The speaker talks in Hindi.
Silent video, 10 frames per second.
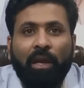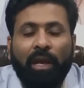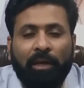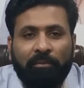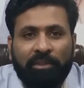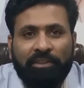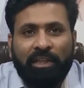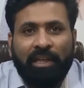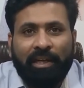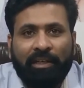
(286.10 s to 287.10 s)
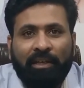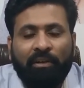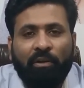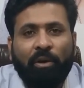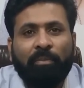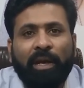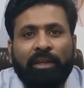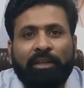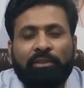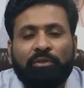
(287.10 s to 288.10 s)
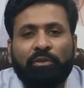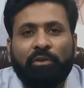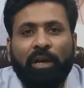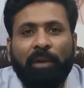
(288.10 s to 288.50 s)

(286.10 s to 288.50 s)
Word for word: एडमिशन लेटर और बाकी जो